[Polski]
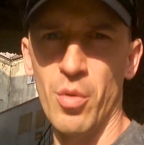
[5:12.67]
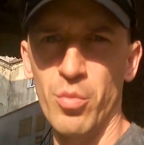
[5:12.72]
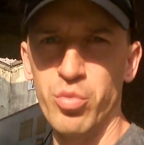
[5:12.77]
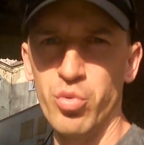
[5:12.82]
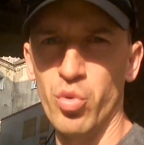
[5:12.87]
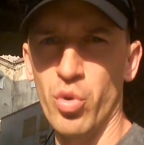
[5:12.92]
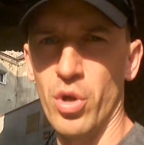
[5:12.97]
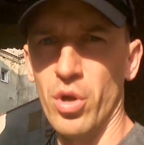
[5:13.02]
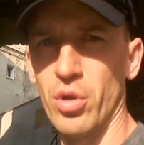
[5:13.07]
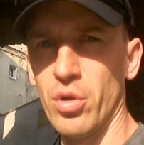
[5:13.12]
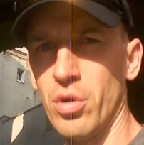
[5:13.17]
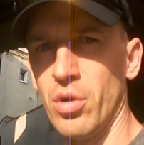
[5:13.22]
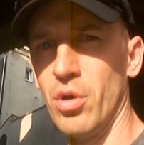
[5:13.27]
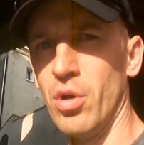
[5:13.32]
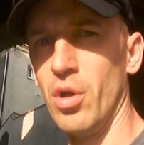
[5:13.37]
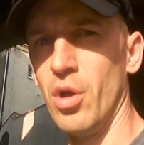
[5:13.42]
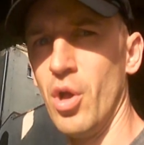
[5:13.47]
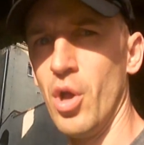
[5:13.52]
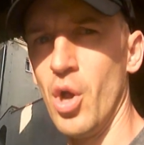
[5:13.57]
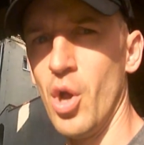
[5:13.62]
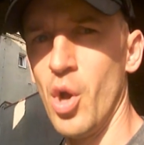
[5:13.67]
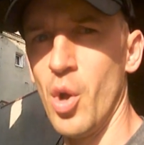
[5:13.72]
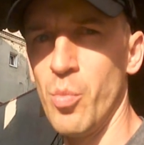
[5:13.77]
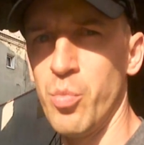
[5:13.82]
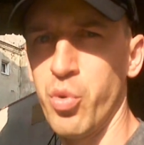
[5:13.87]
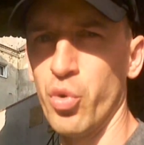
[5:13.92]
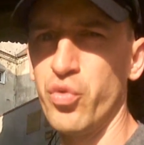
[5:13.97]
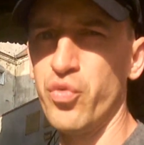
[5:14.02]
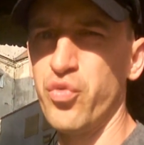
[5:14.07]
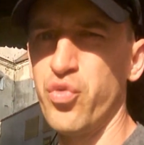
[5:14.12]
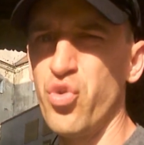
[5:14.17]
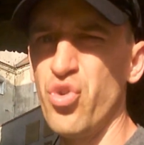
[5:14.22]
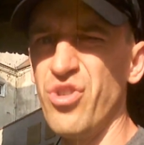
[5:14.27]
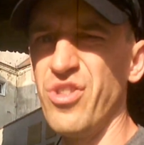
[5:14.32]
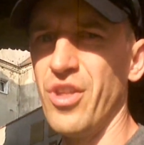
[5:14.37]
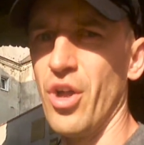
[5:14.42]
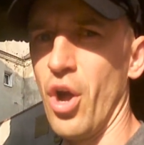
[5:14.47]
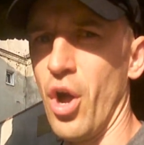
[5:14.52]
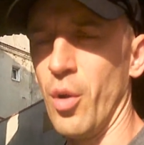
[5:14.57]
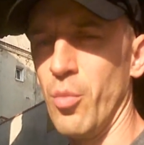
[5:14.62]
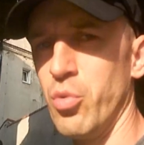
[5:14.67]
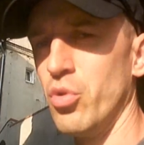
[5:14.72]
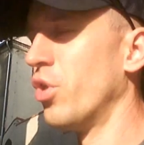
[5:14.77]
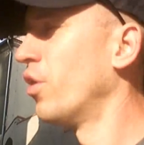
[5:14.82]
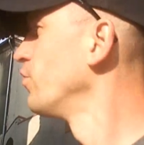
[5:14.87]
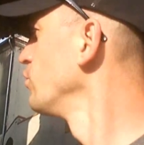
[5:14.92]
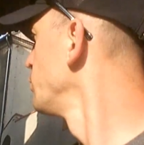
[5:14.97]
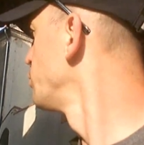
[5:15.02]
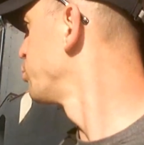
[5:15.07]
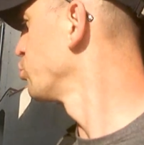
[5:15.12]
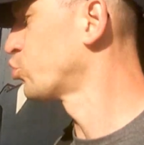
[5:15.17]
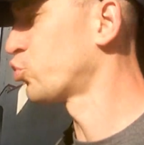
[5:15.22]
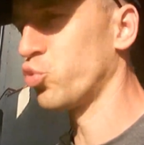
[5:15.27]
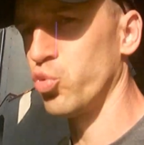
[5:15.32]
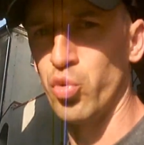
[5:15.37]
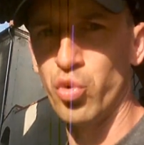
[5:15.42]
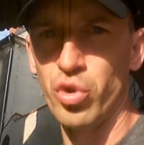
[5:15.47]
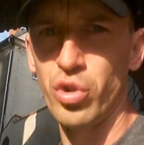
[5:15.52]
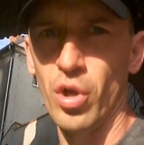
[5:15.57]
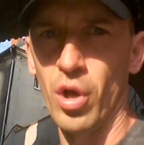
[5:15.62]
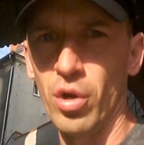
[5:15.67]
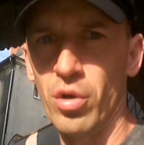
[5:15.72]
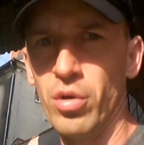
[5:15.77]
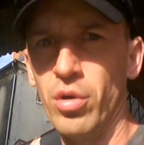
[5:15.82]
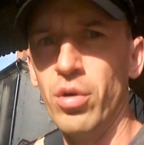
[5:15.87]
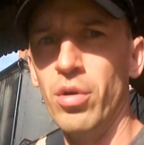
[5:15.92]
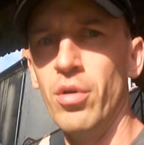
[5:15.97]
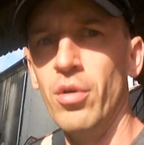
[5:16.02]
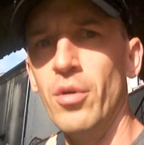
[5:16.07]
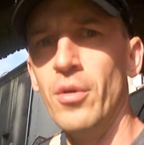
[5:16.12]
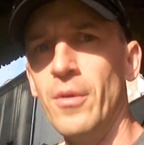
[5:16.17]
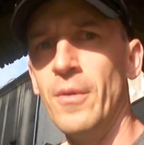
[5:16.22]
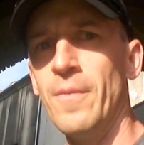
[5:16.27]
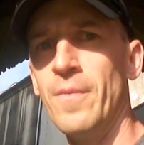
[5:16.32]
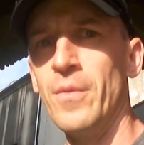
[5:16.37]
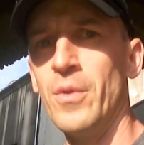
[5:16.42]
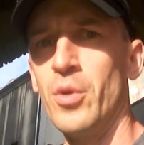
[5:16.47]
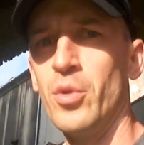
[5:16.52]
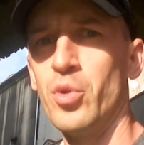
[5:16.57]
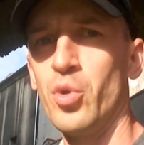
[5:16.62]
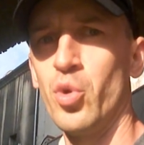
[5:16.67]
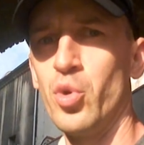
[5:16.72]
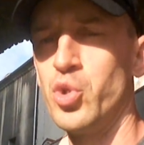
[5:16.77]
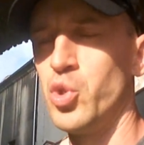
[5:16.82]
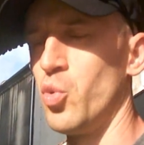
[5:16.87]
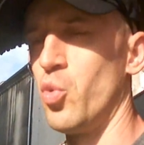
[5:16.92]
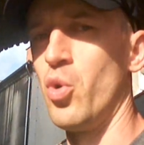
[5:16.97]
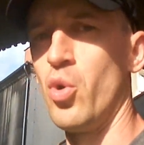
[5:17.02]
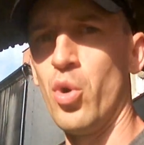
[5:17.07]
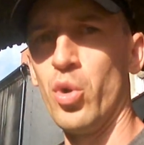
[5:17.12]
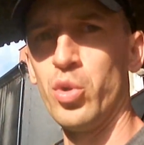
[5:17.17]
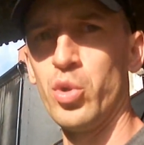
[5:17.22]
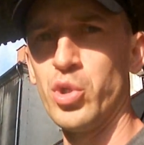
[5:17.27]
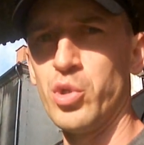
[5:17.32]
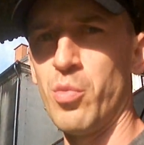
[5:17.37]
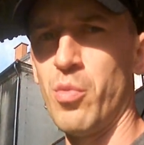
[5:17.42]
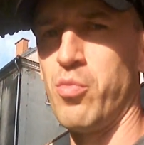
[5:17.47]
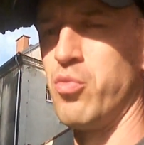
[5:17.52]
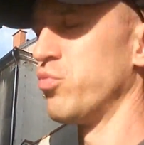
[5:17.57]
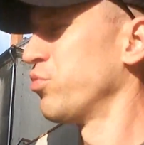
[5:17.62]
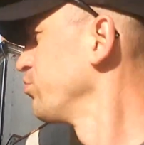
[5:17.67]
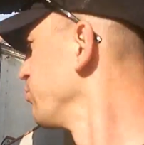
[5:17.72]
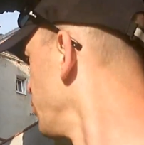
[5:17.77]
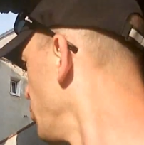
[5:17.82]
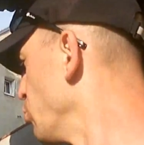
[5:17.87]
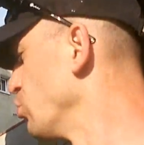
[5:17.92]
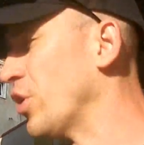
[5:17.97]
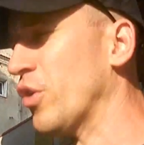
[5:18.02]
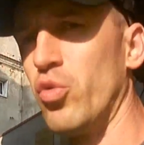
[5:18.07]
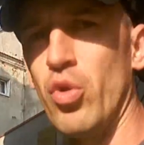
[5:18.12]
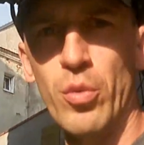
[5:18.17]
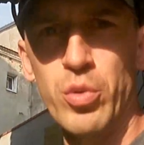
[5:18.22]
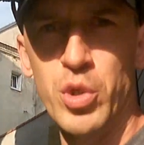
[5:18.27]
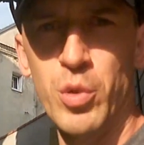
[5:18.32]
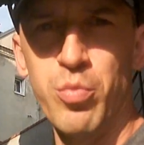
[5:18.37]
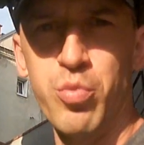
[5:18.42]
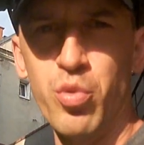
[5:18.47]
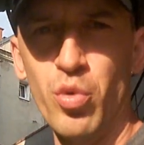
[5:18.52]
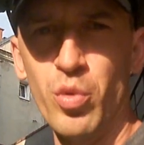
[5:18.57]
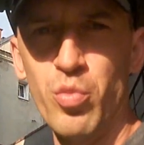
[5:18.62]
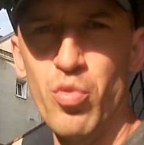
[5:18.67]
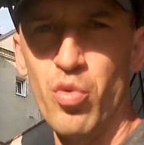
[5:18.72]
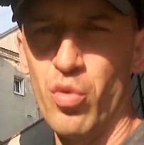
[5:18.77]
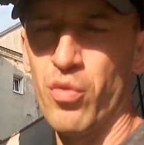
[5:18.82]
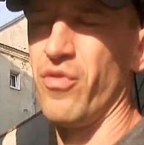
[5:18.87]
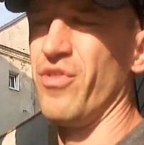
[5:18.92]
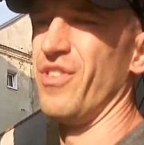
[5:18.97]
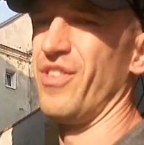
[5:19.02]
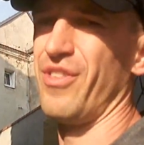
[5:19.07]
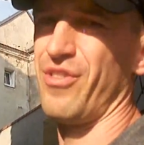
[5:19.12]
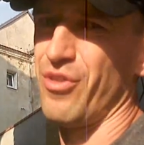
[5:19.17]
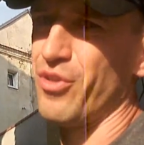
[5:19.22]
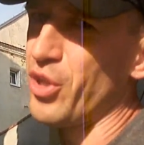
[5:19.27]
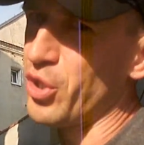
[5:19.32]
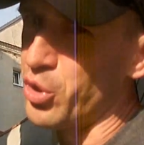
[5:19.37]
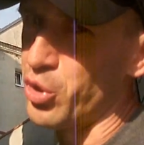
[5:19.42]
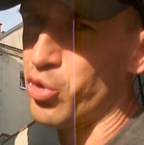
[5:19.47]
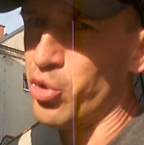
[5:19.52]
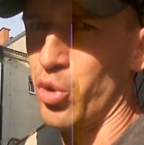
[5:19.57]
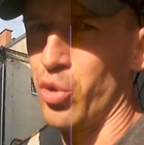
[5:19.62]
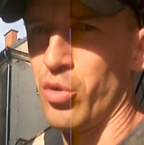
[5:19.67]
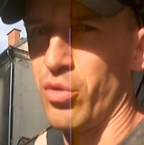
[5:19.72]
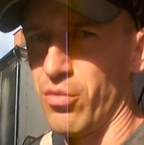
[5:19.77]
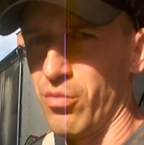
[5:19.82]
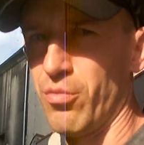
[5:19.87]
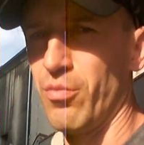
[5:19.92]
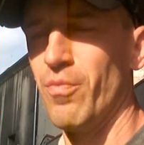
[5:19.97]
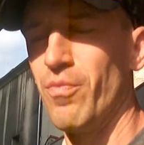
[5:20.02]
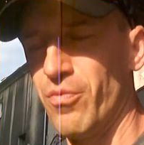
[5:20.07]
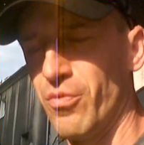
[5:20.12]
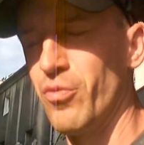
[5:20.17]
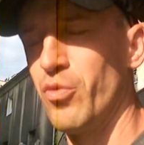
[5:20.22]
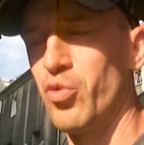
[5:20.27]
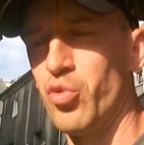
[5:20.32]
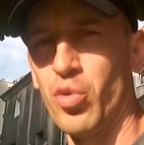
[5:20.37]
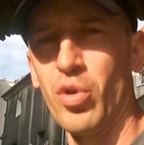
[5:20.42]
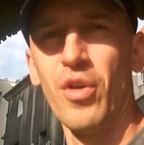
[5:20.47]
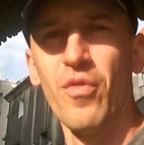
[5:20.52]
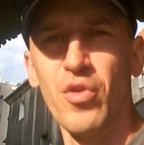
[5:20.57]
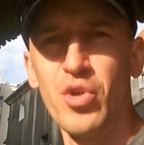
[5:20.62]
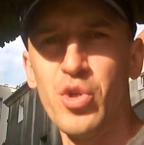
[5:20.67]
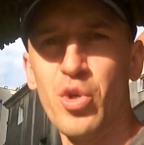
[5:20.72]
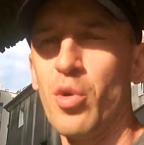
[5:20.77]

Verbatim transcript: była podwójna albo nawet potrójna. Chodziło o to, żeby był najsłabszy punkt murów jest z jednej strony, z drugiej właśnie